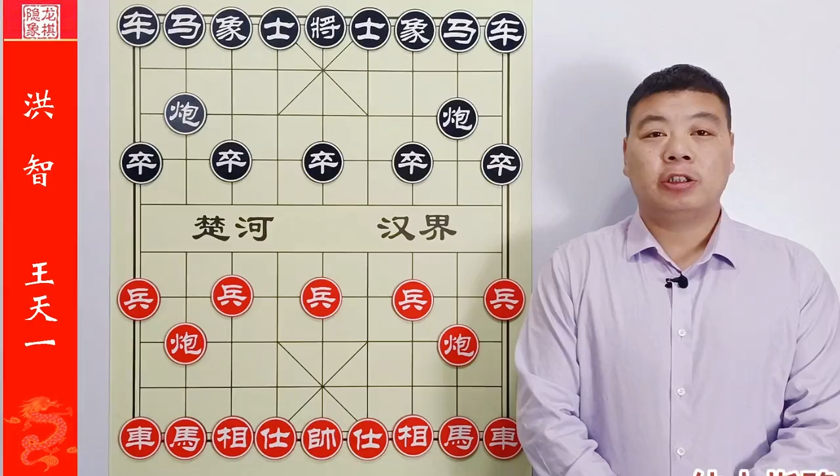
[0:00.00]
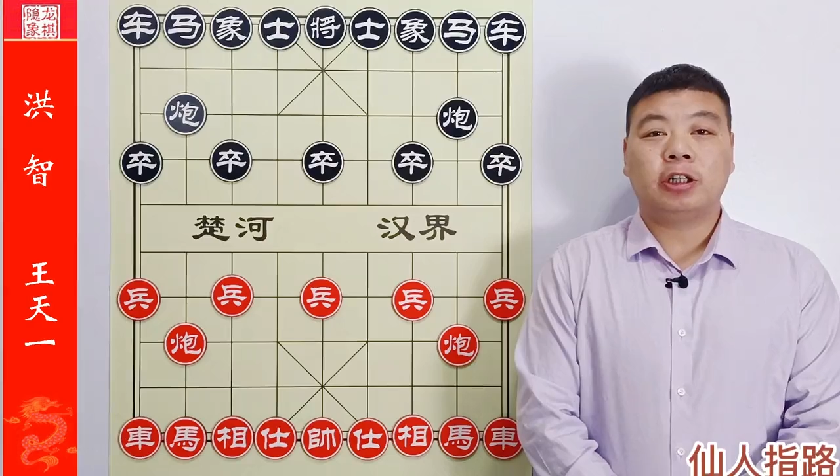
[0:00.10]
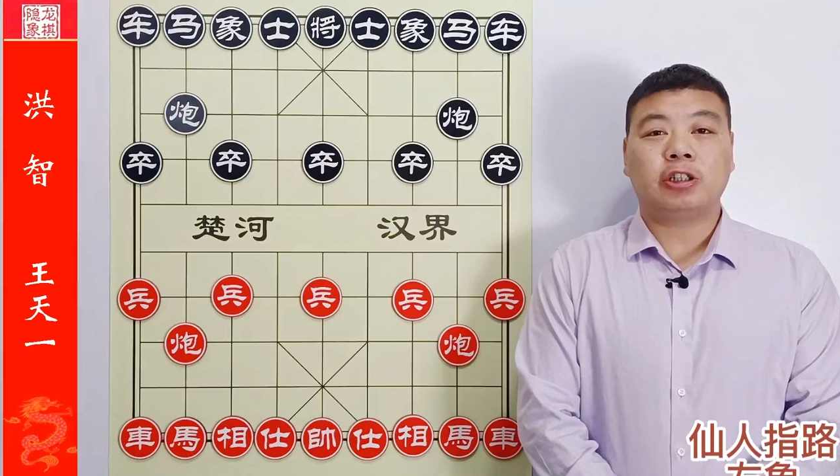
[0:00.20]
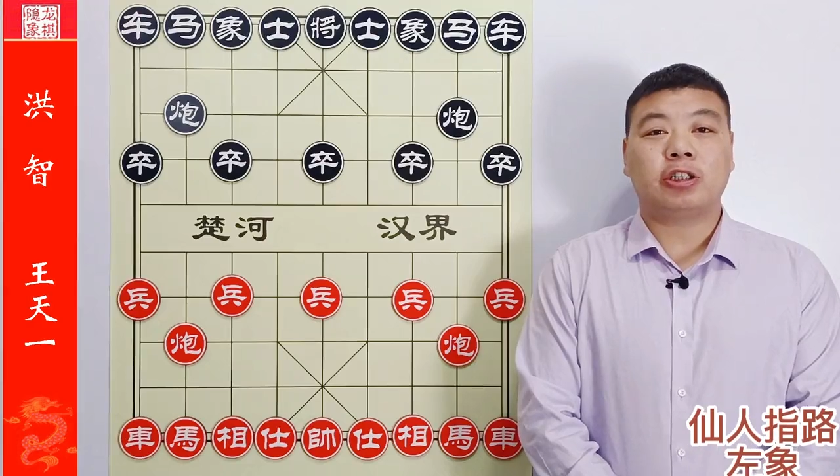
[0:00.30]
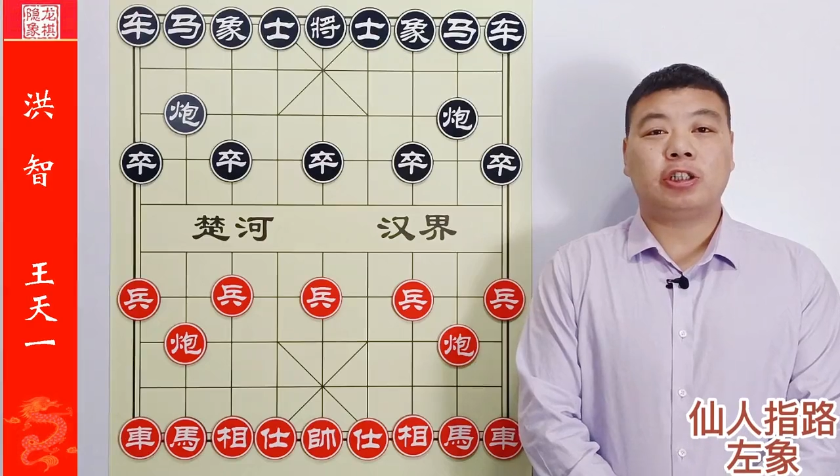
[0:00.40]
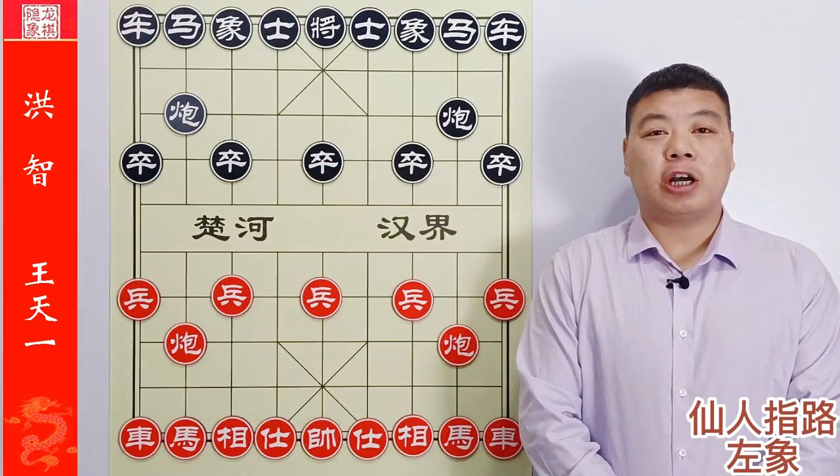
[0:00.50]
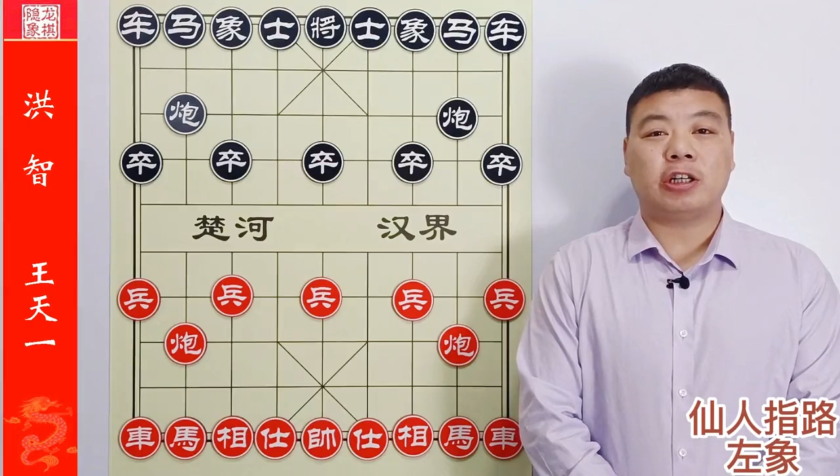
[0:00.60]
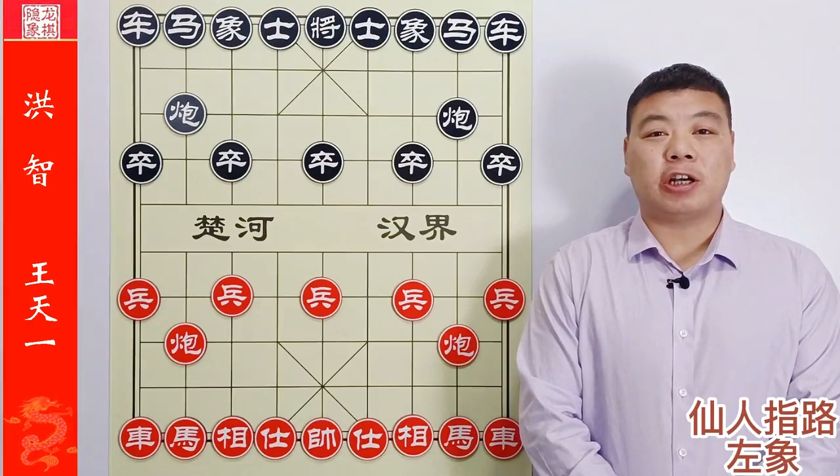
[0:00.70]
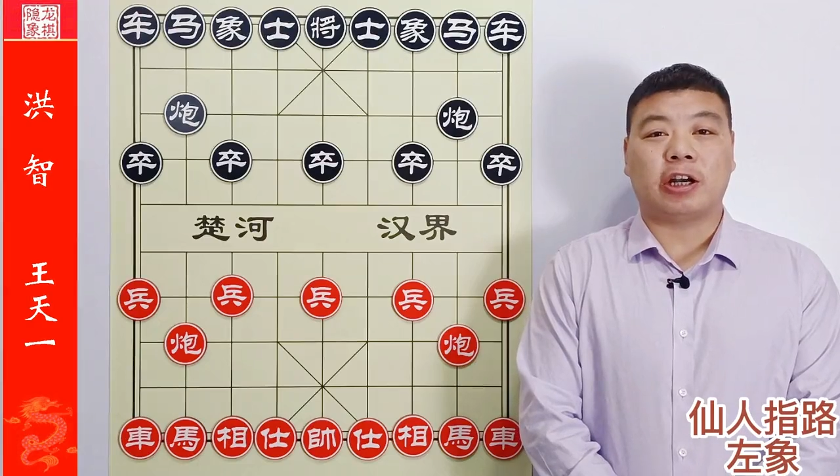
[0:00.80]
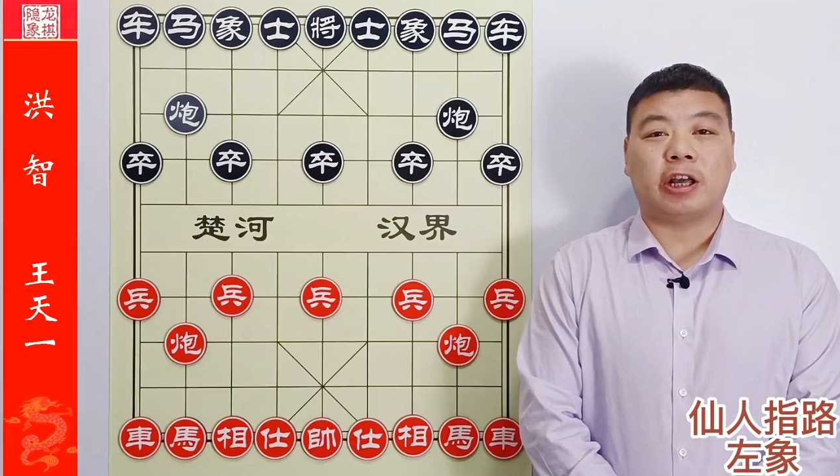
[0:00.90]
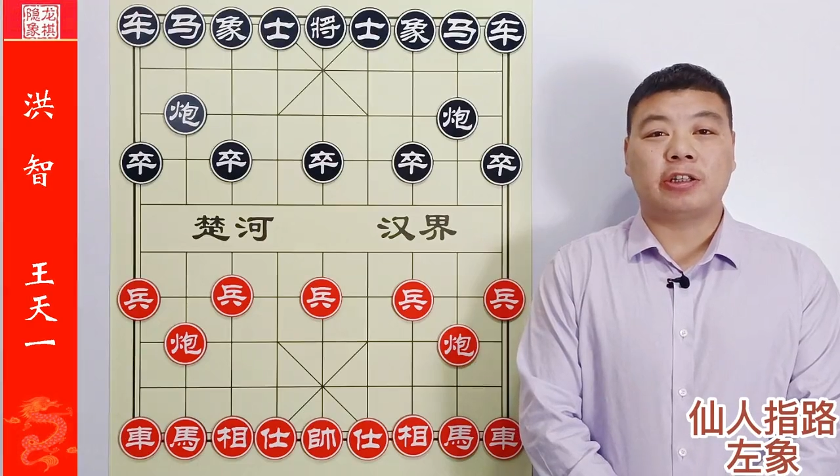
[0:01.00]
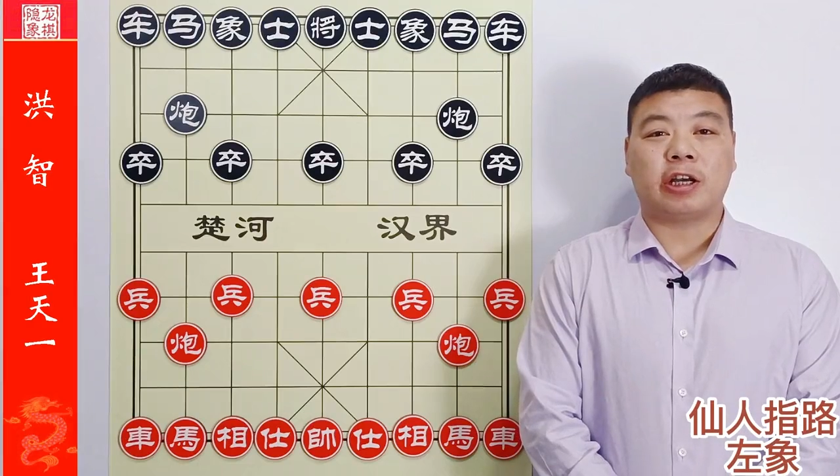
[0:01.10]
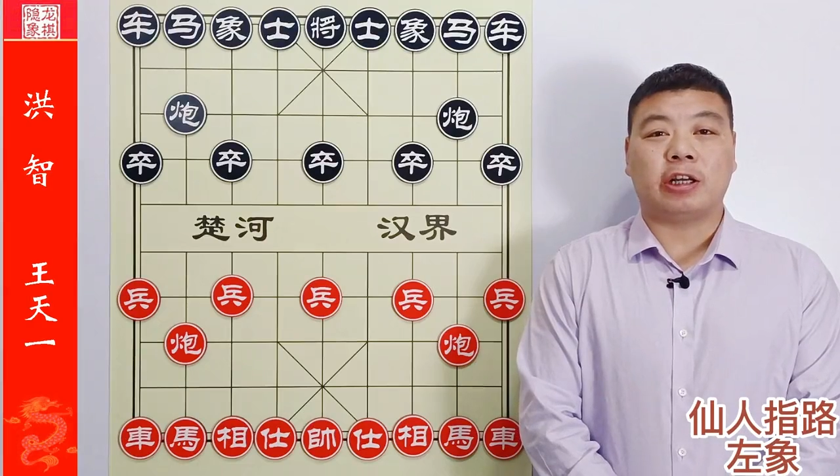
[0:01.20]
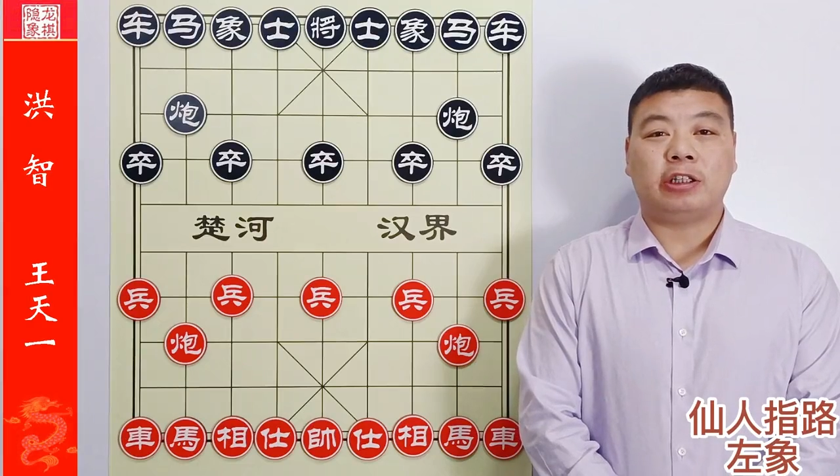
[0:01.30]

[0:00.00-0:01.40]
这是象甲联赛